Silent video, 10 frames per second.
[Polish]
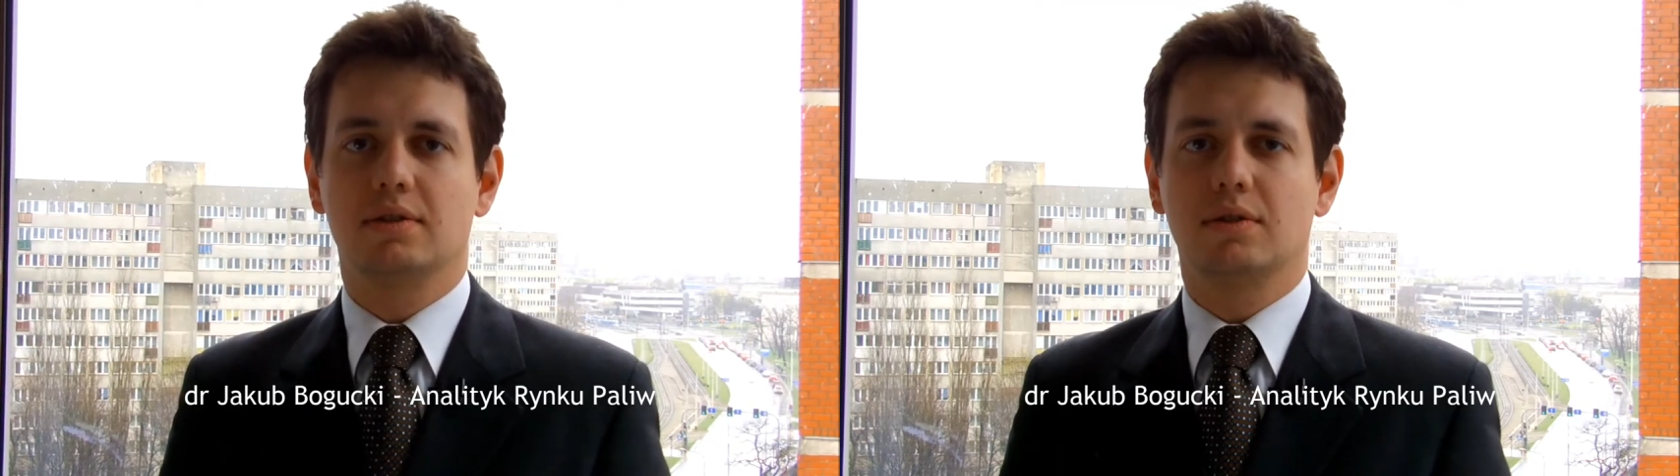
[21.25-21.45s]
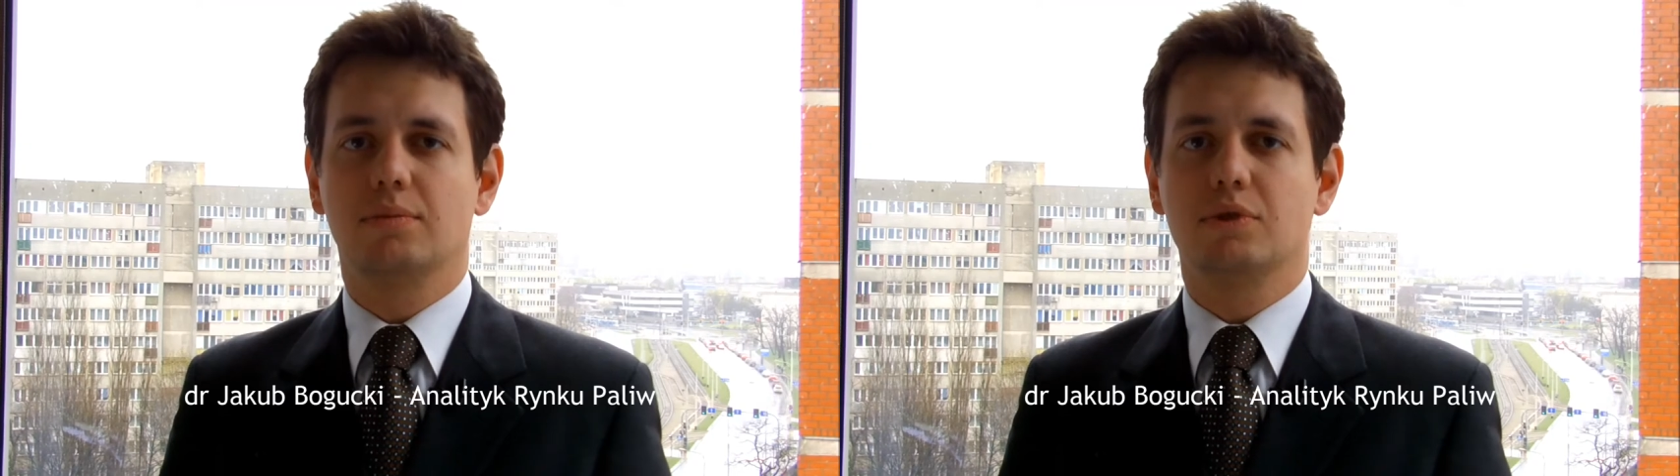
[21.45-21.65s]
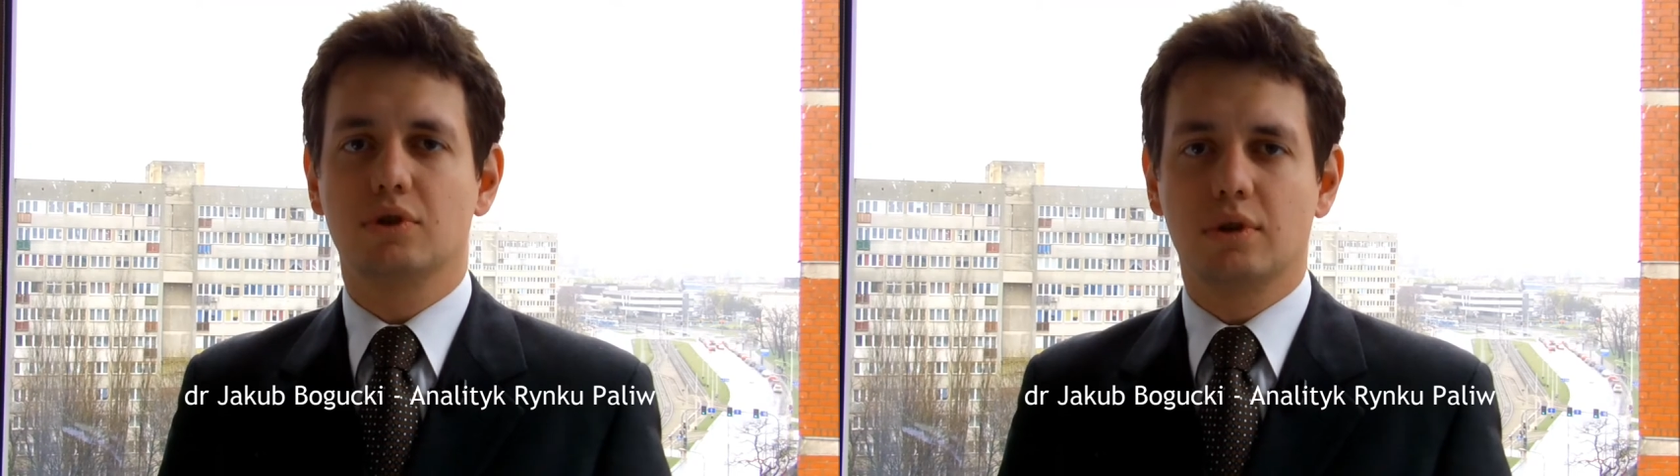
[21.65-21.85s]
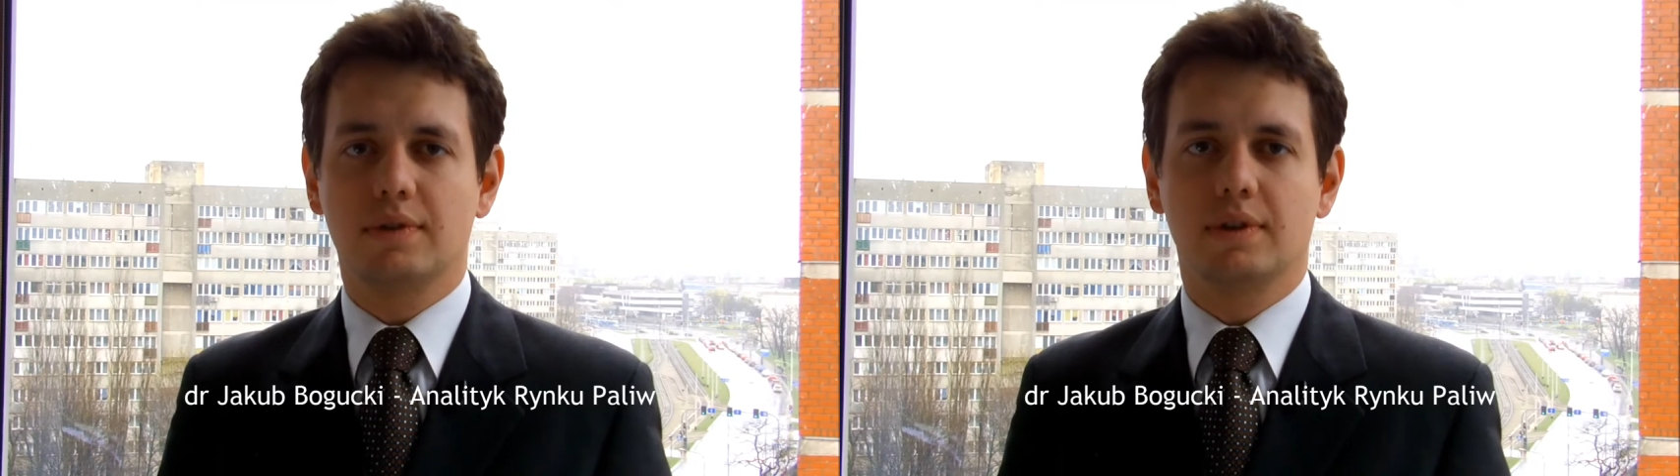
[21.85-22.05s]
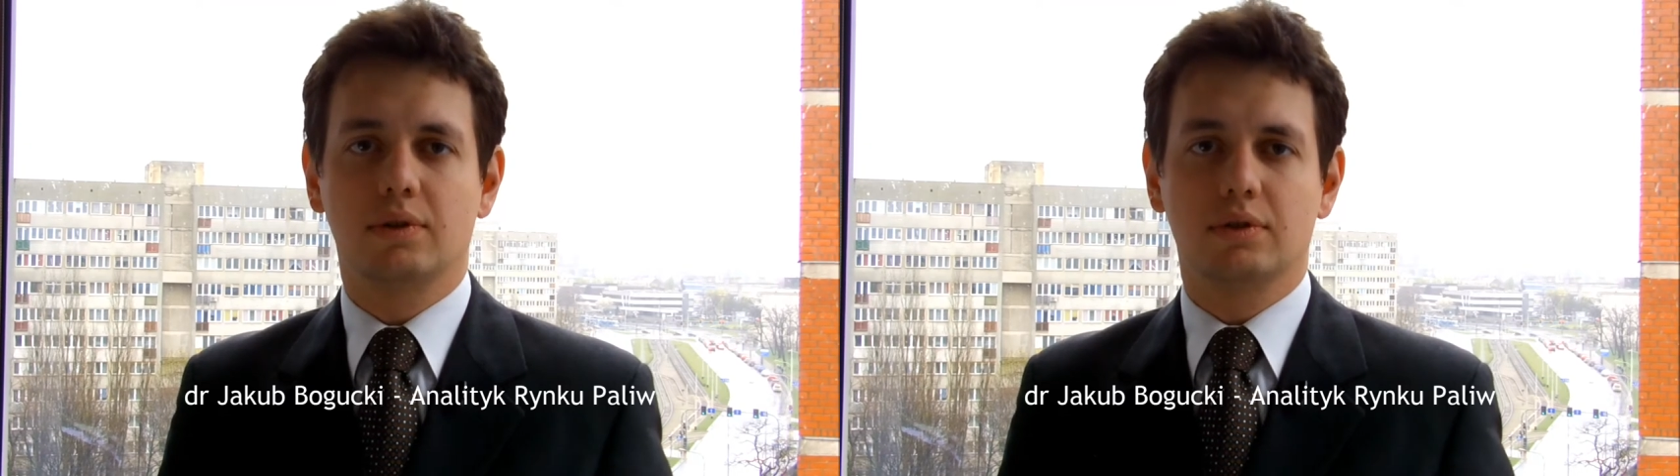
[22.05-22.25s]
y,
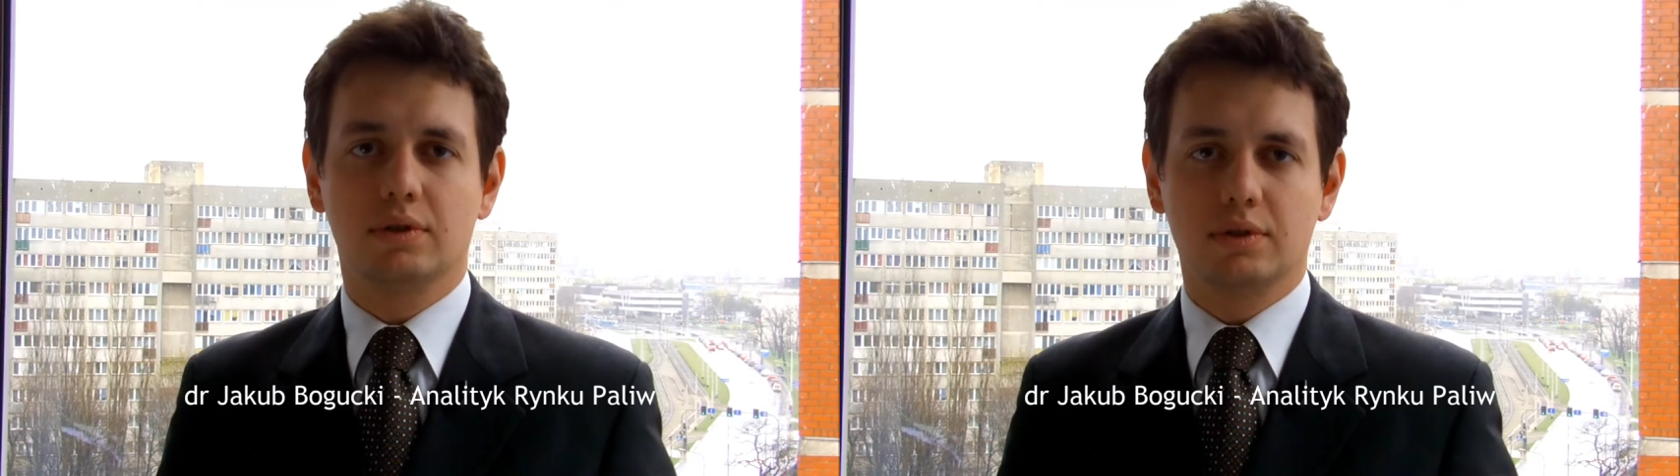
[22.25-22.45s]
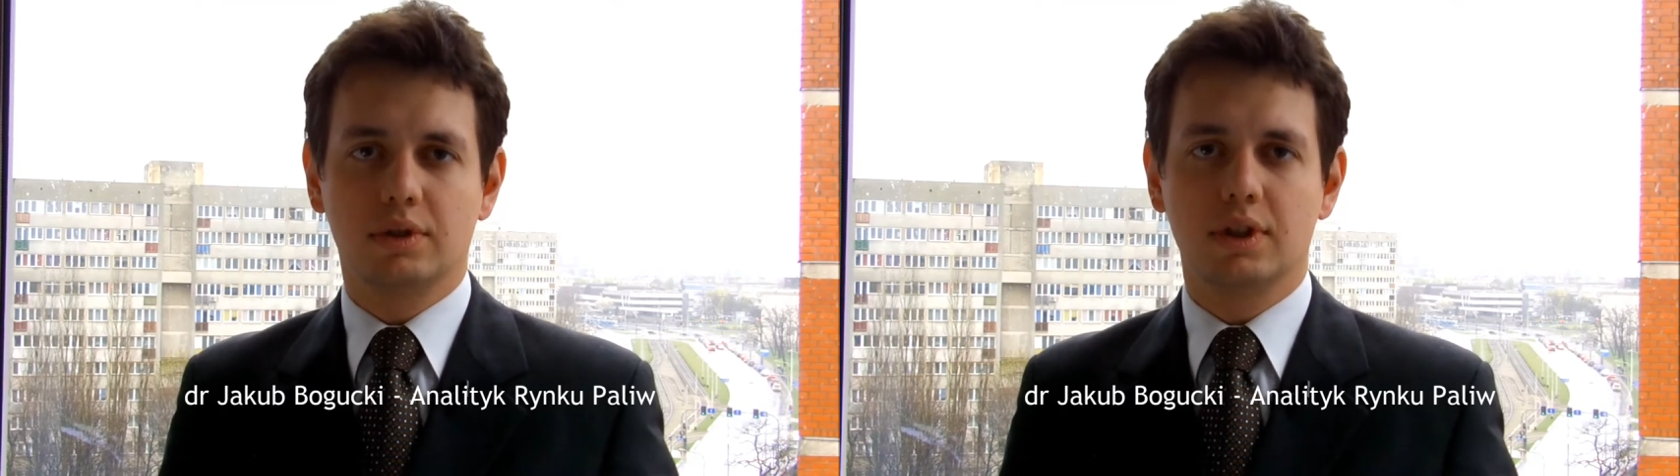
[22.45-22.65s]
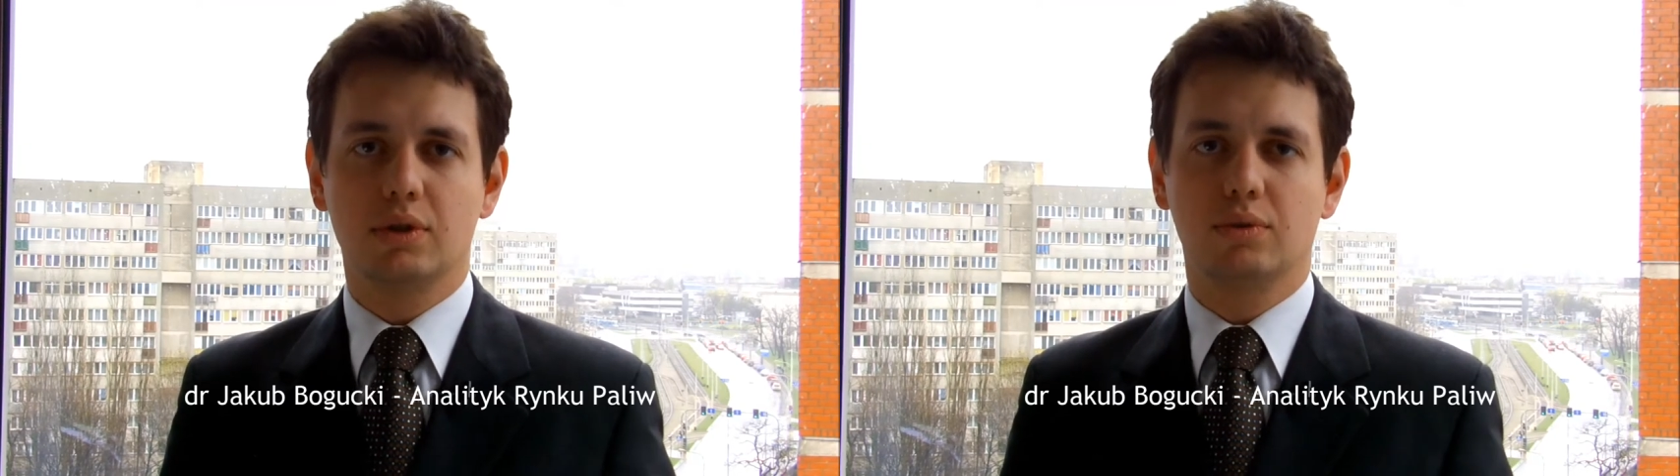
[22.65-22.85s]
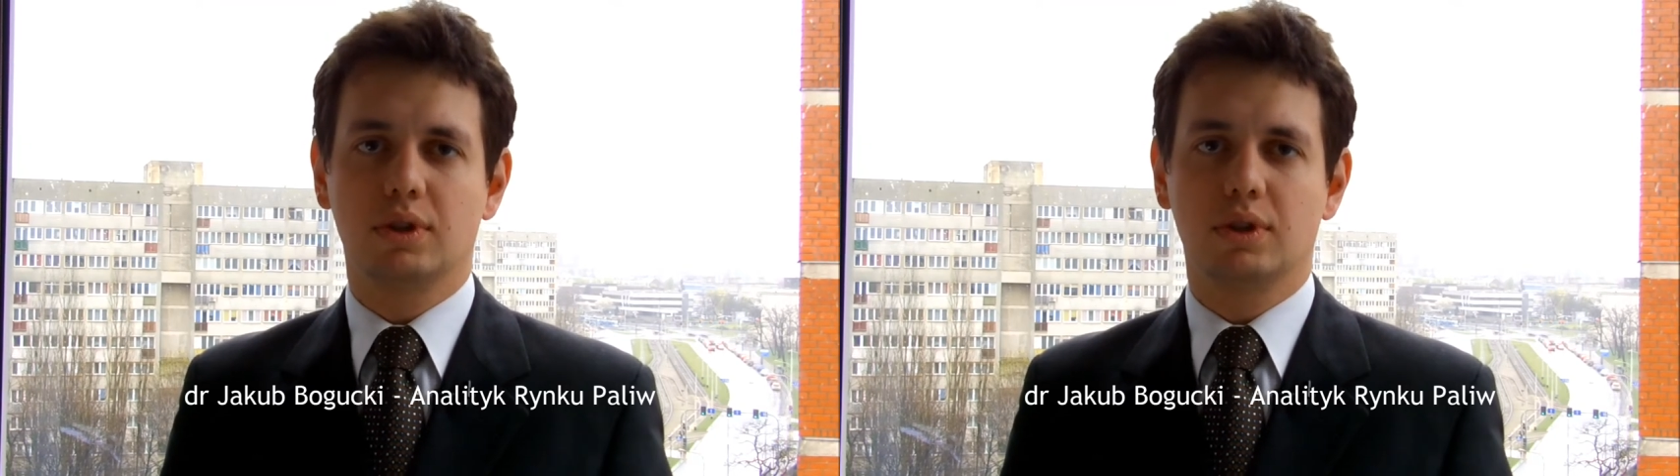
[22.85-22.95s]
obniżkowe od kilku